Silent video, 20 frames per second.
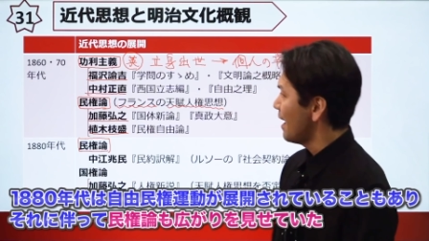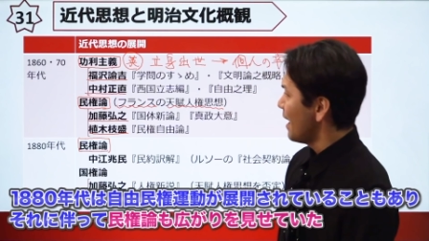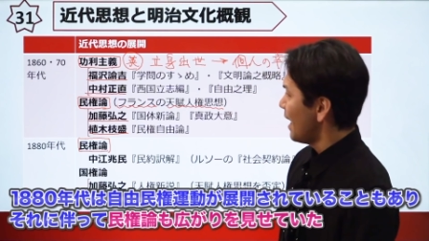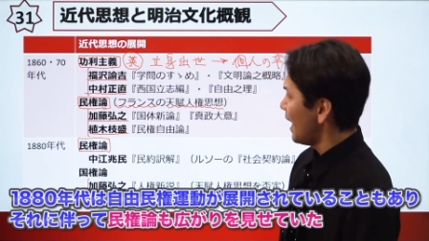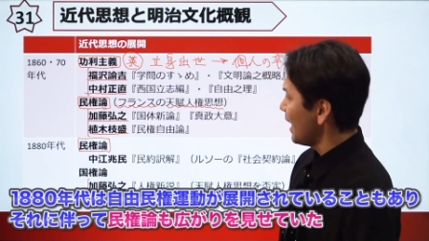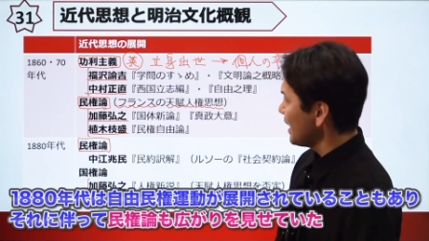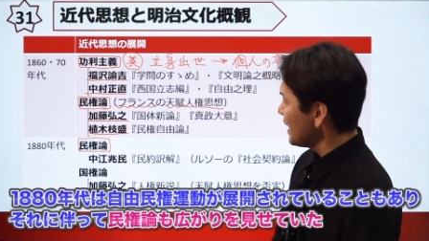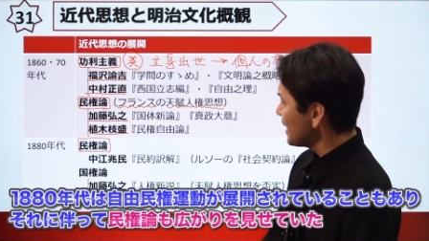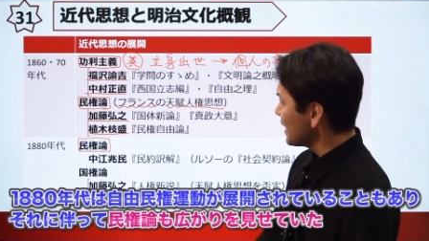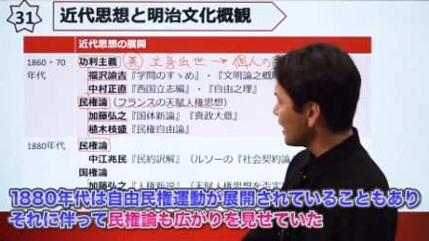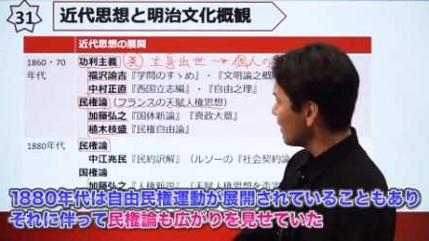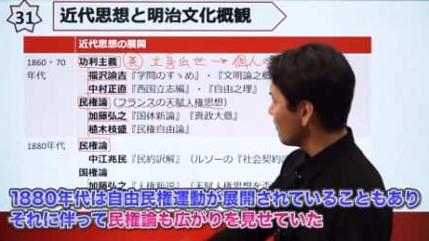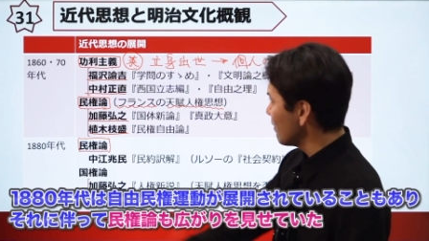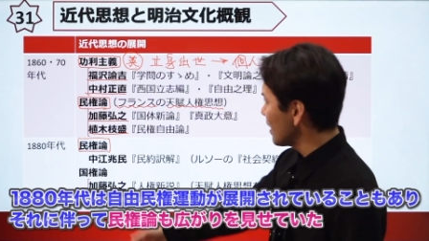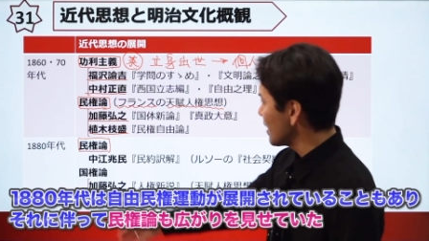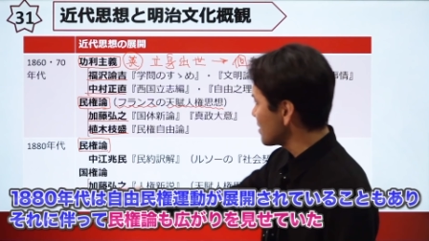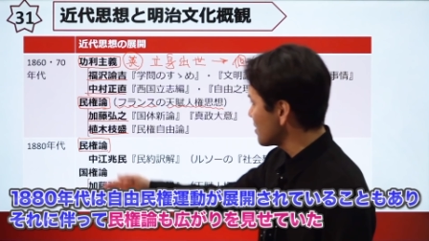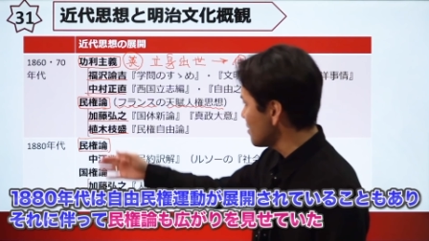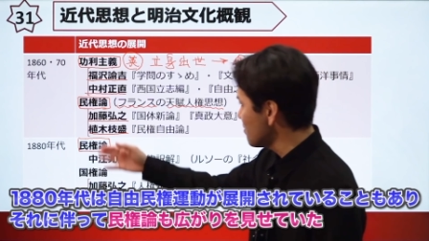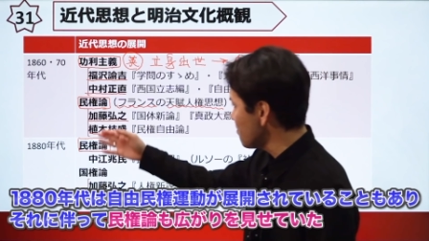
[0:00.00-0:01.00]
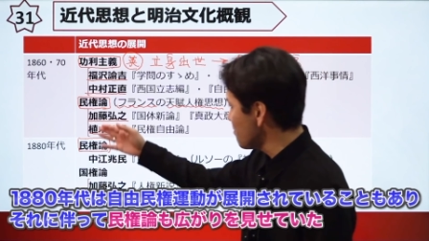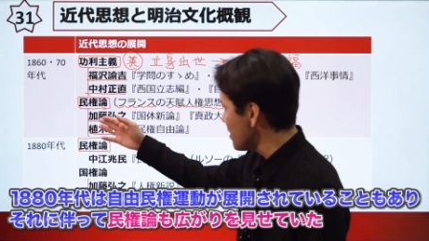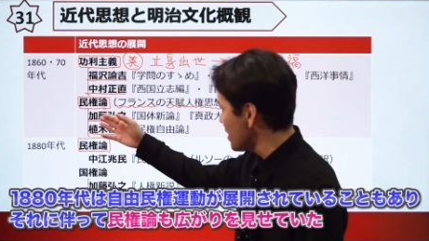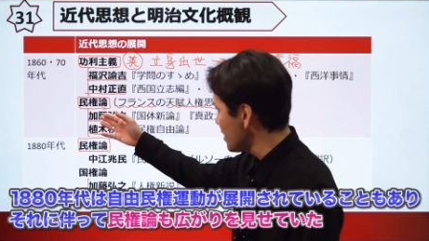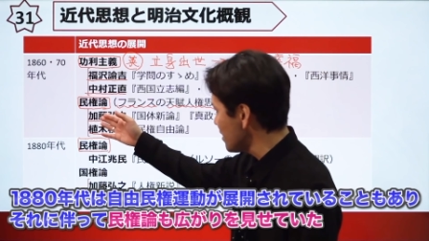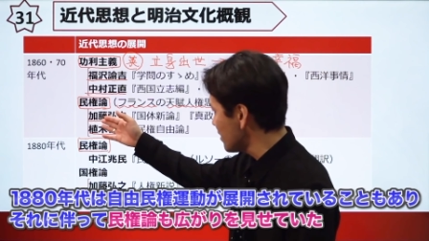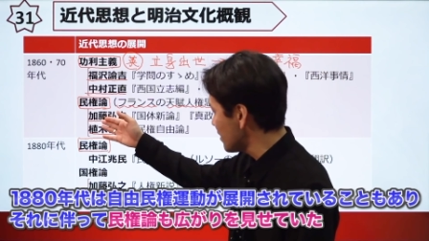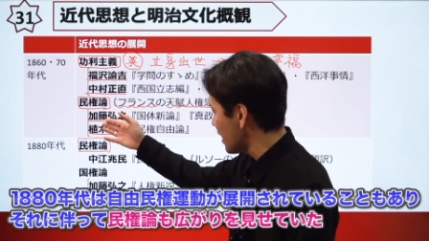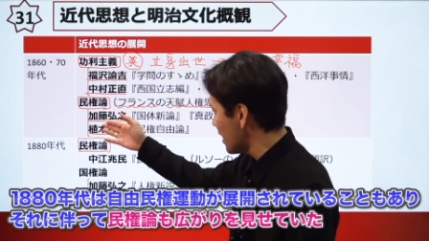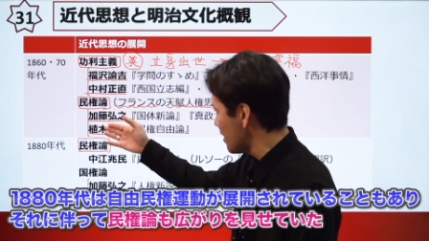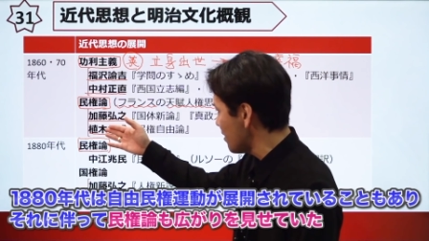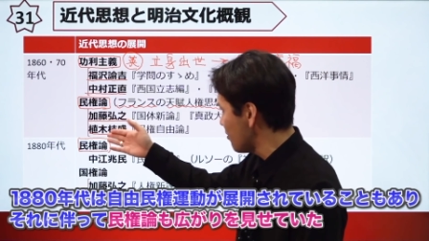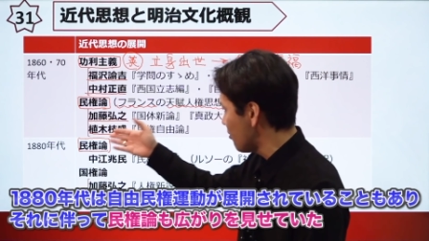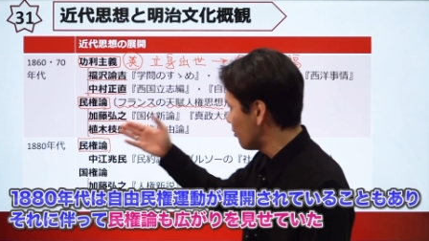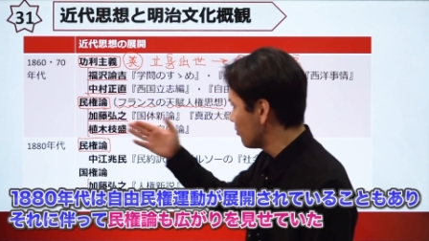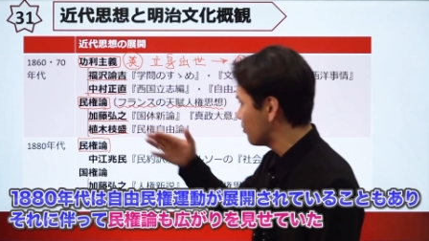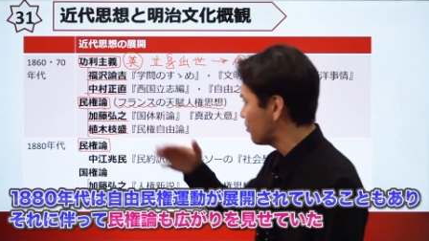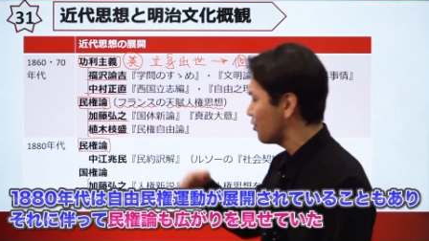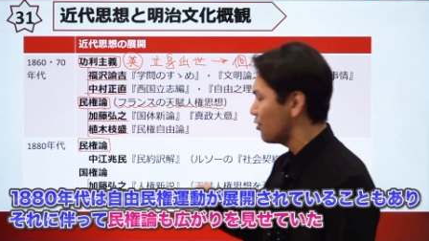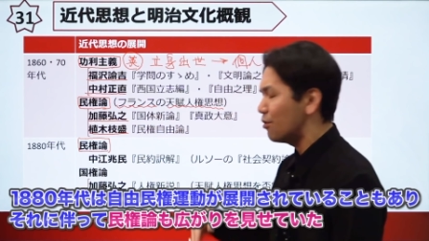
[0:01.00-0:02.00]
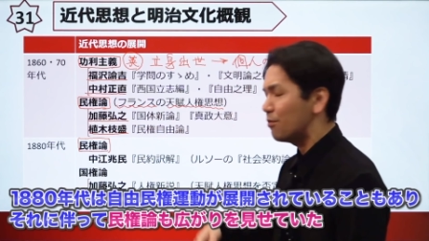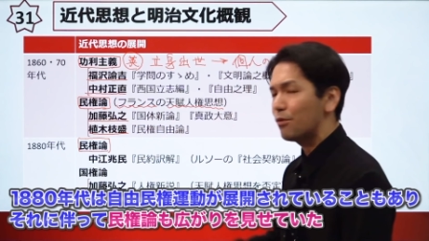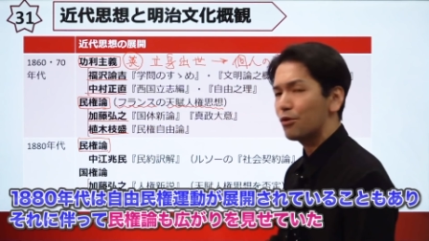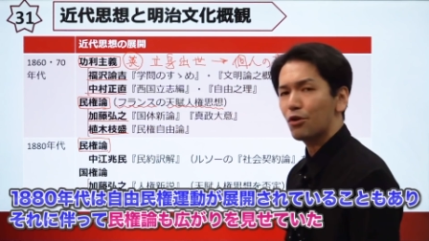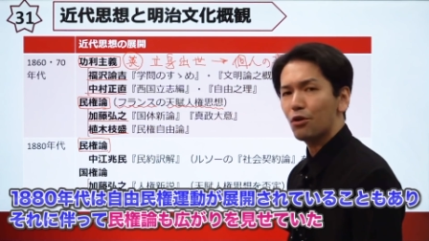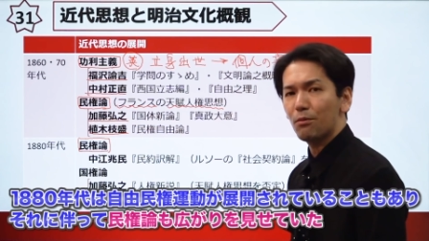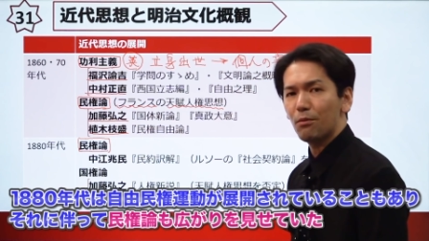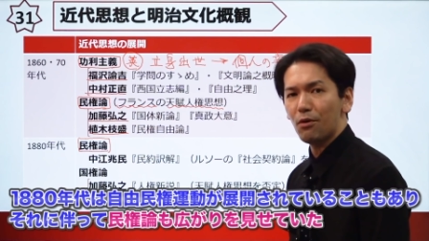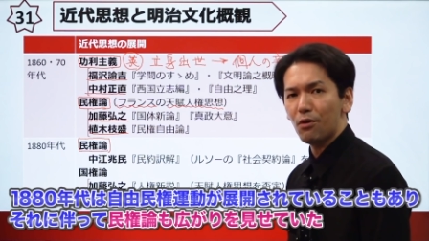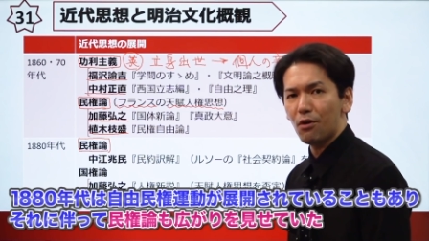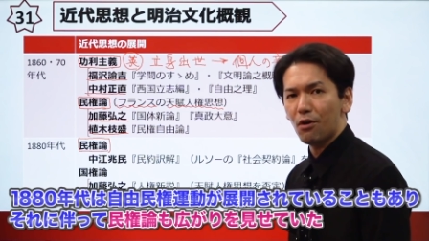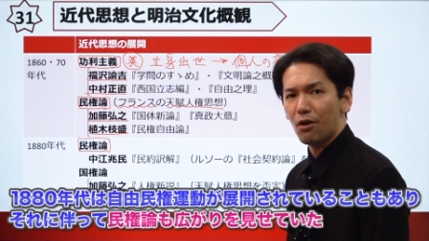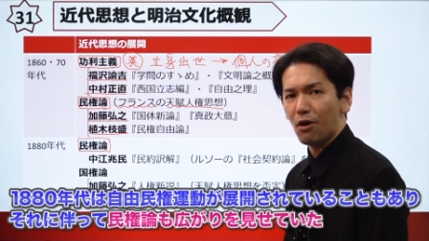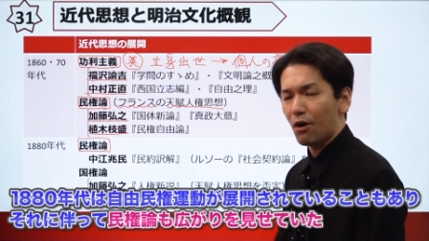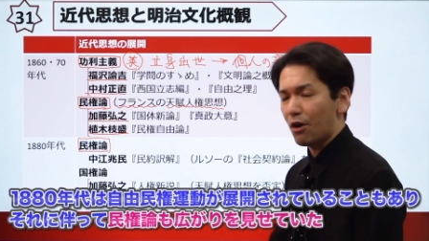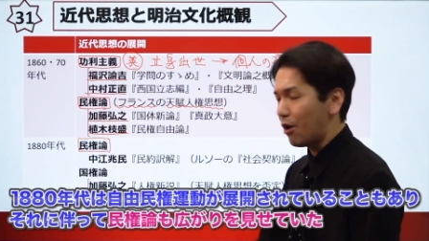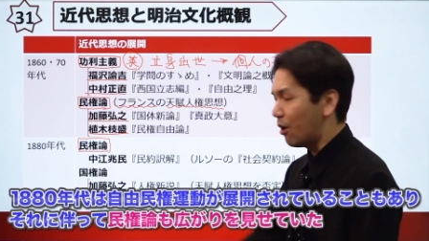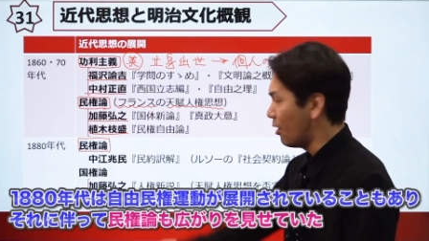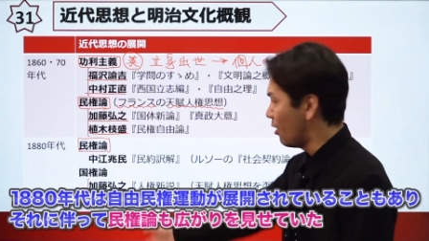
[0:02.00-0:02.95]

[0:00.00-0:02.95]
相変わらず民権論というものも